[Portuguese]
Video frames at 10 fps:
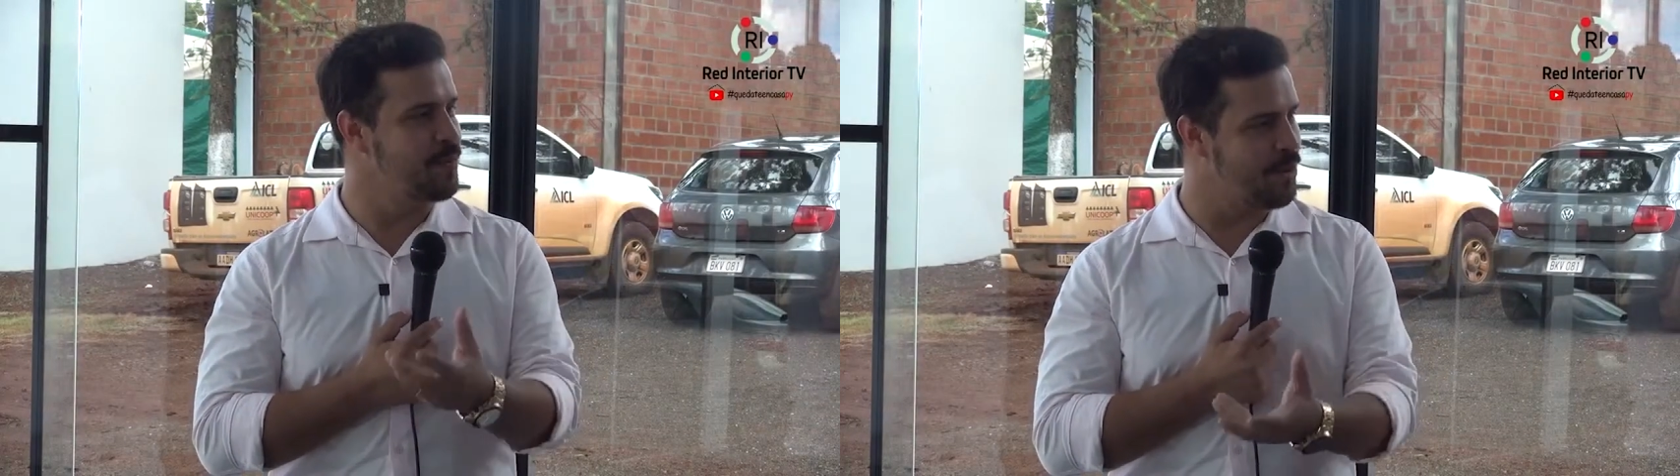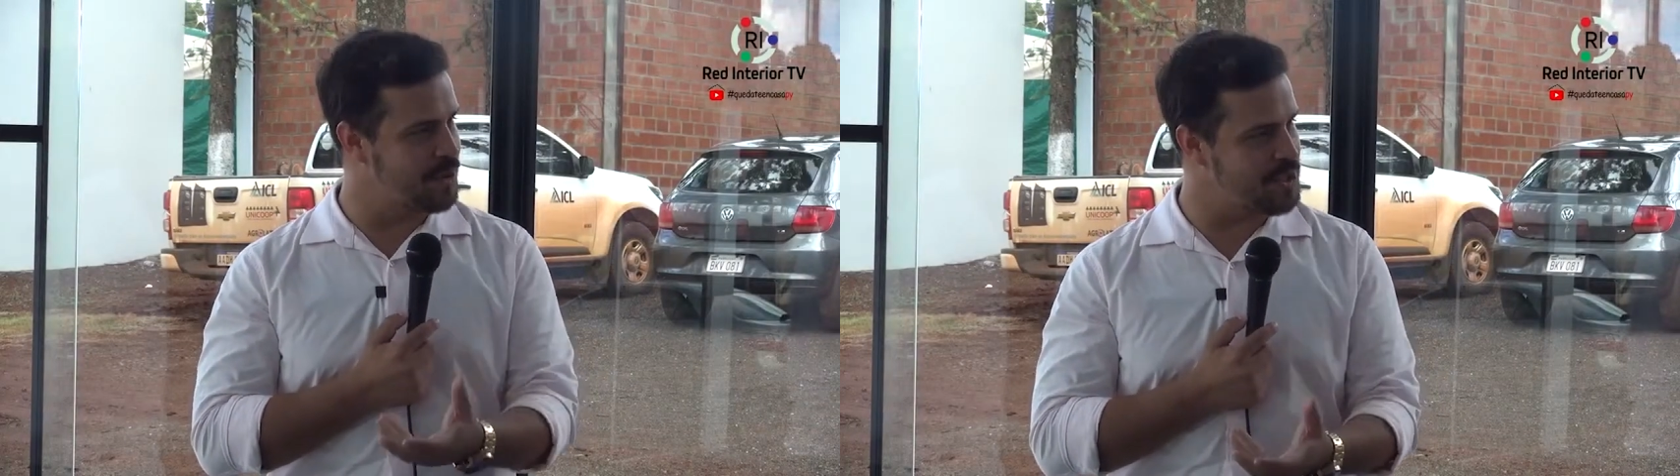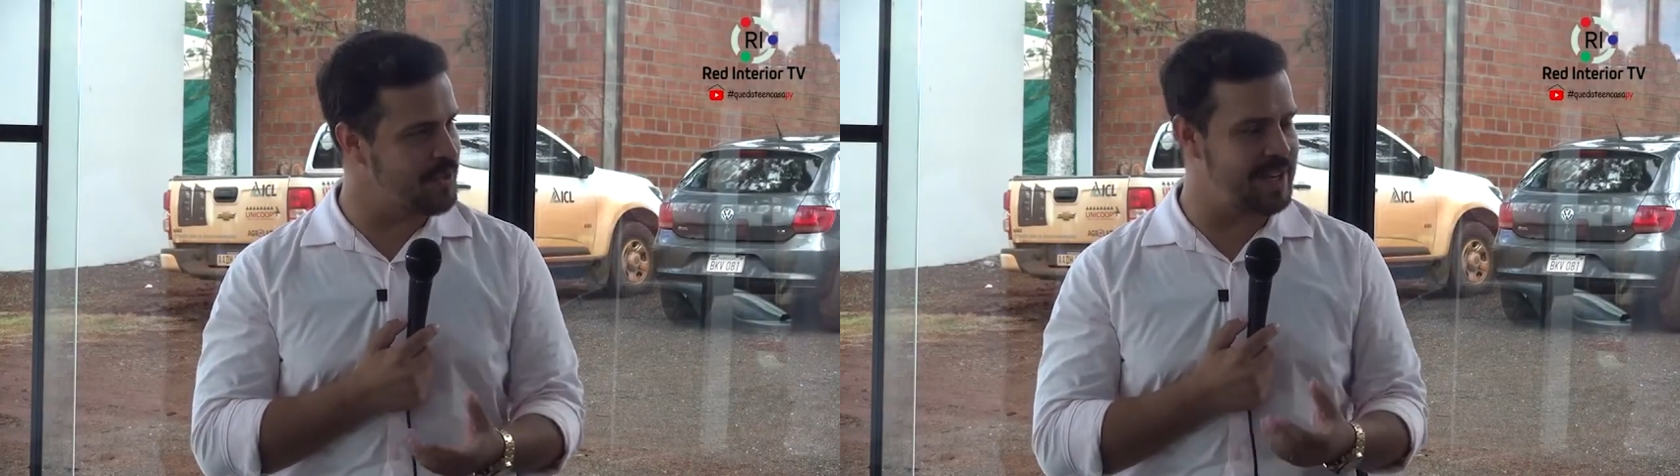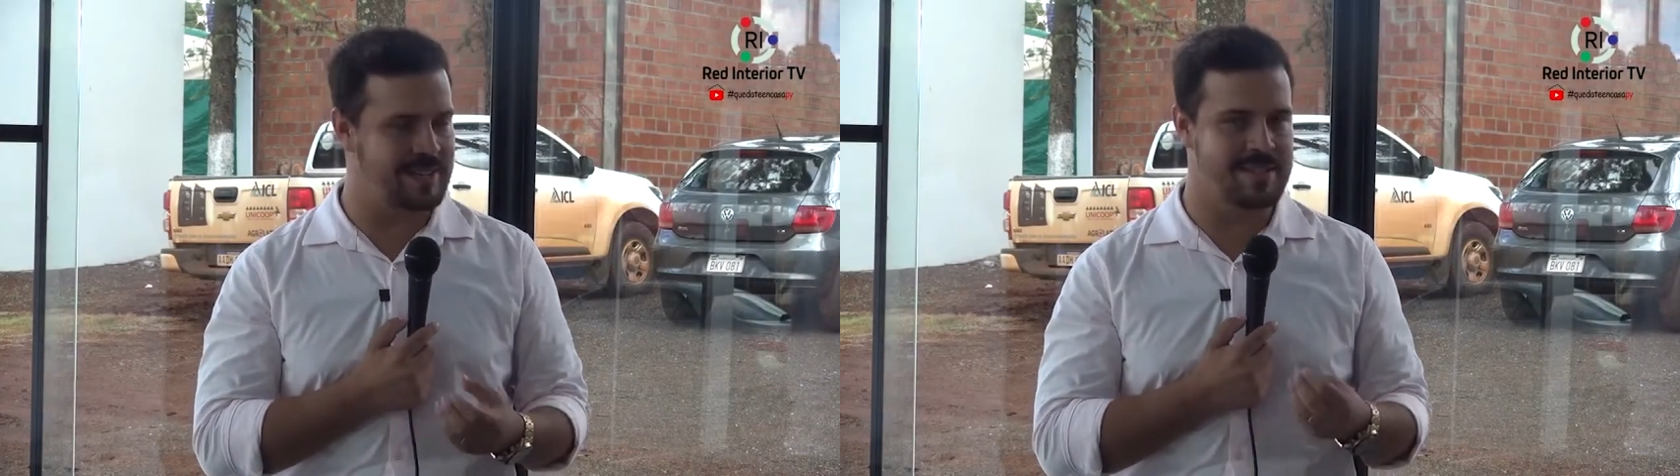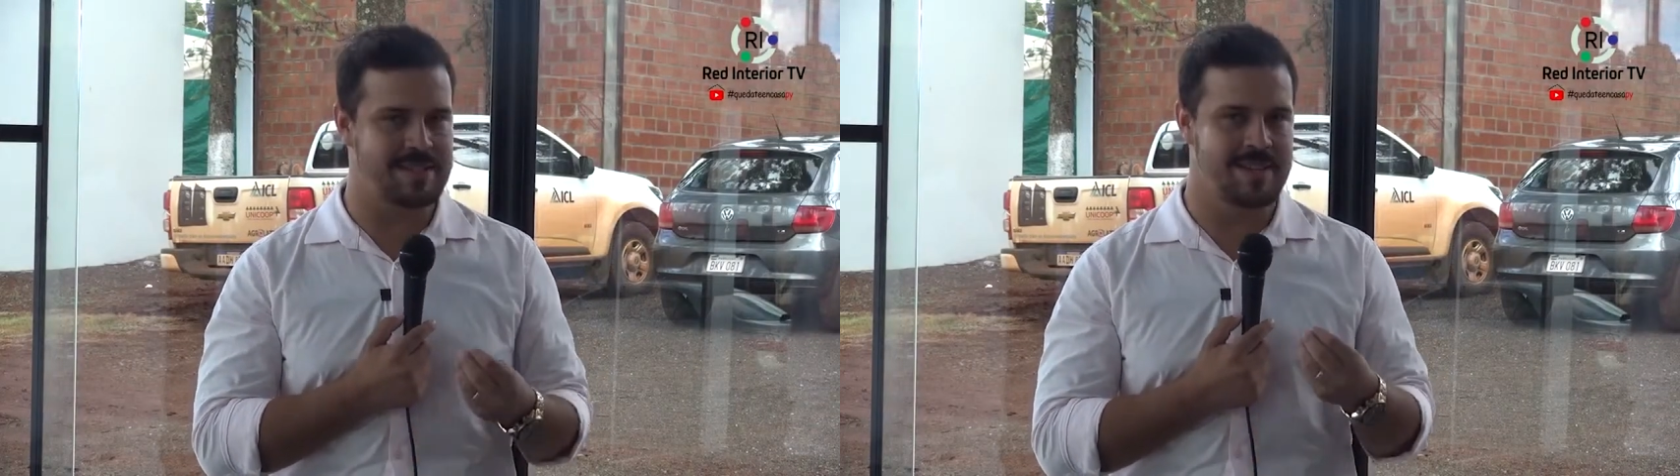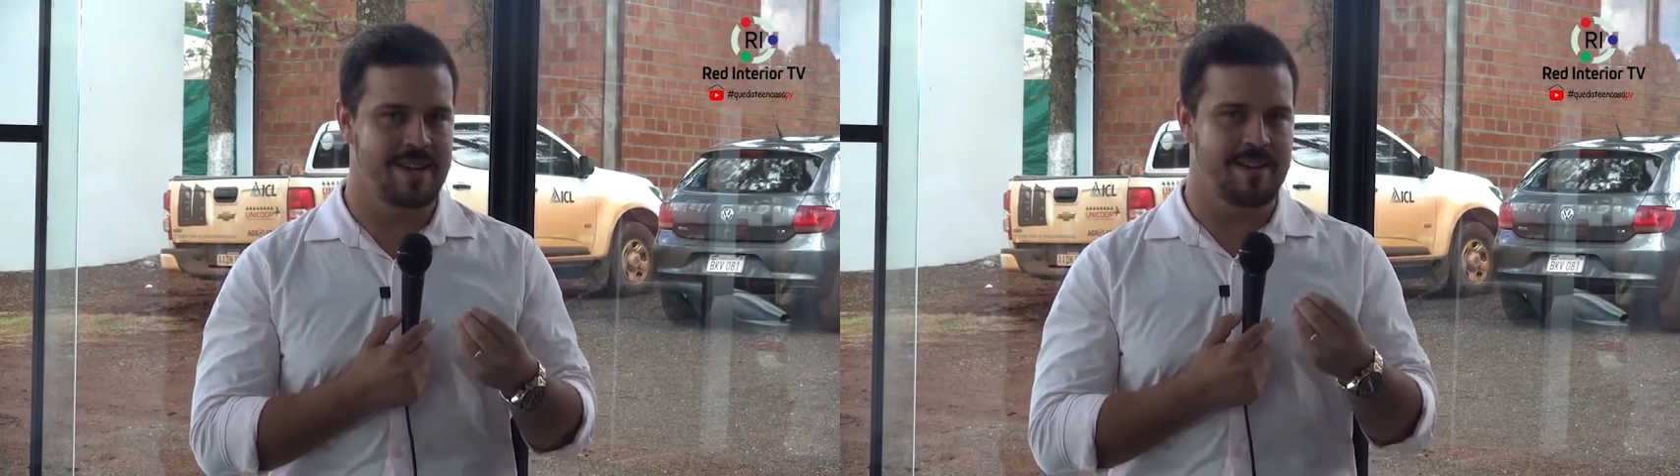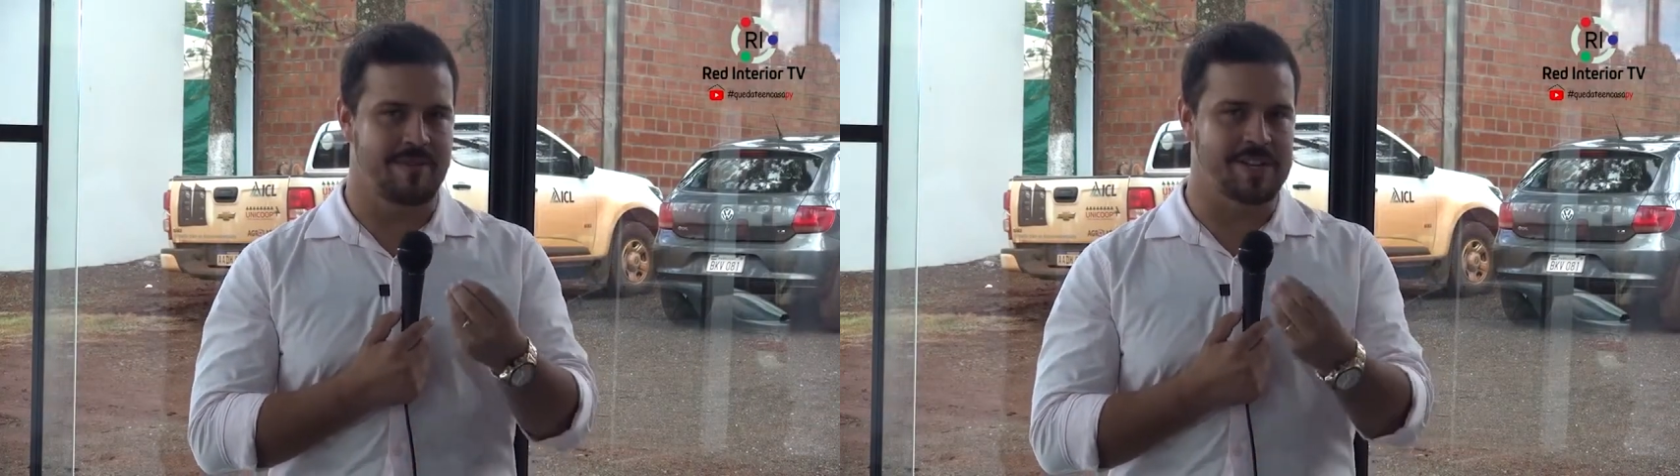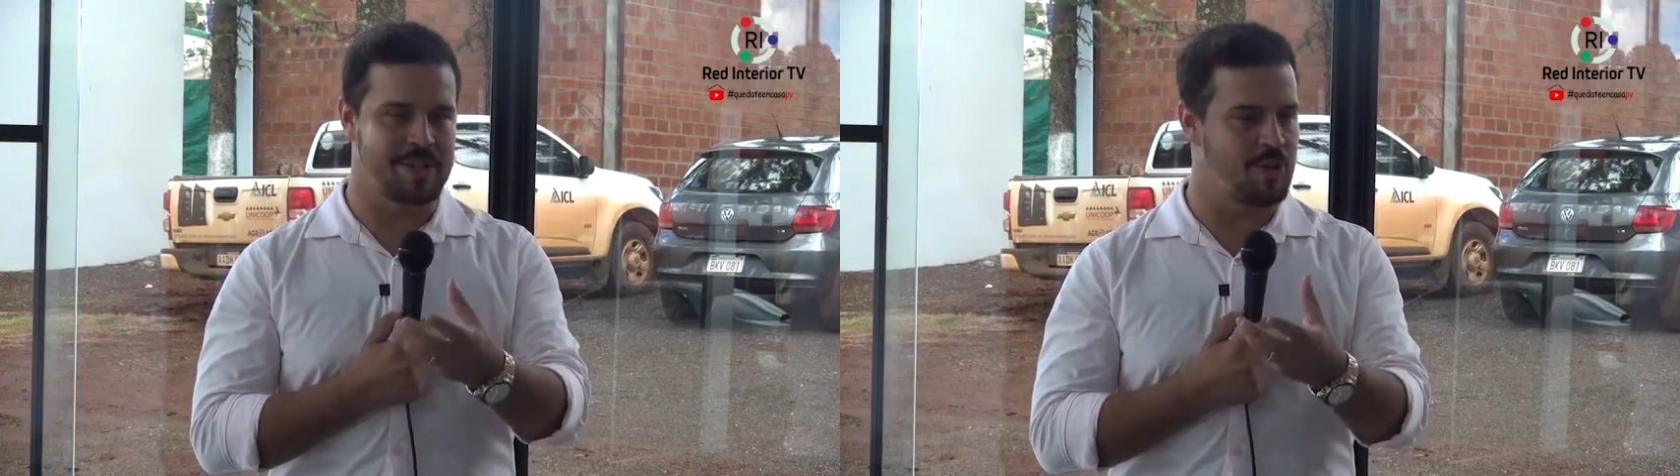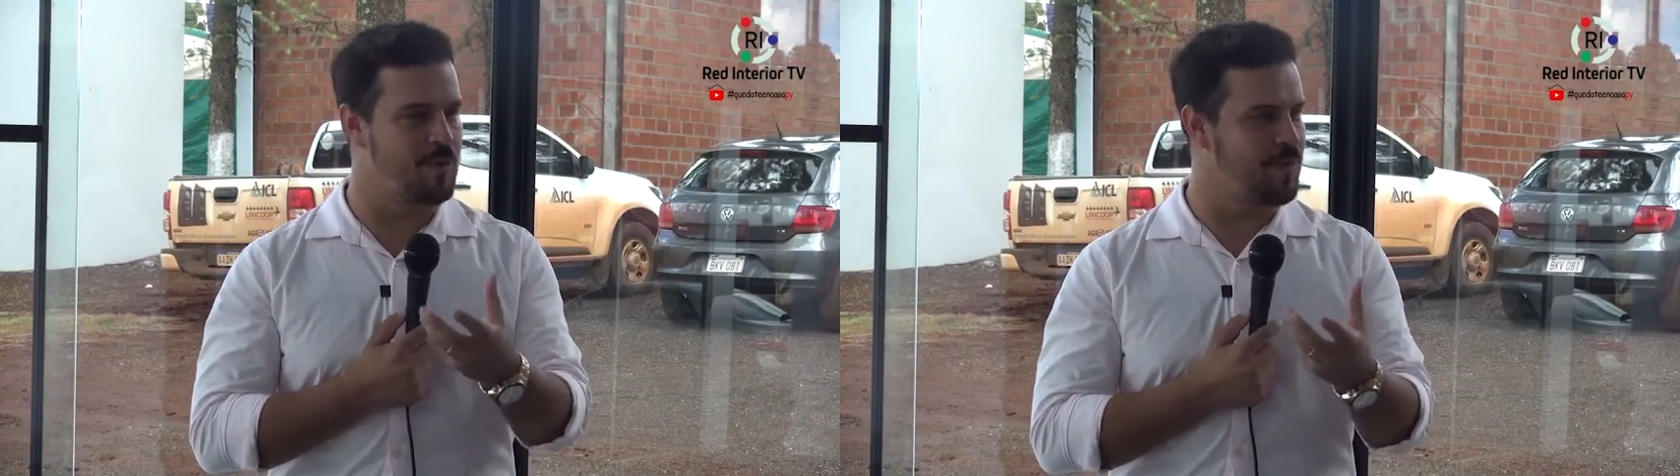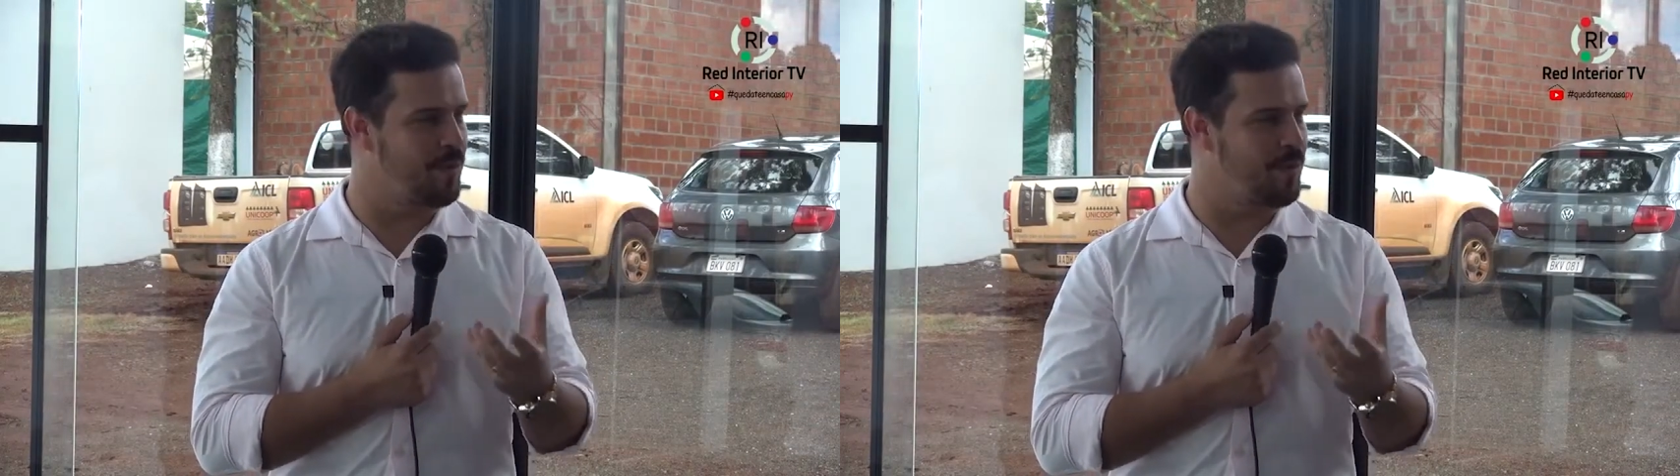boas vendas, fazer um,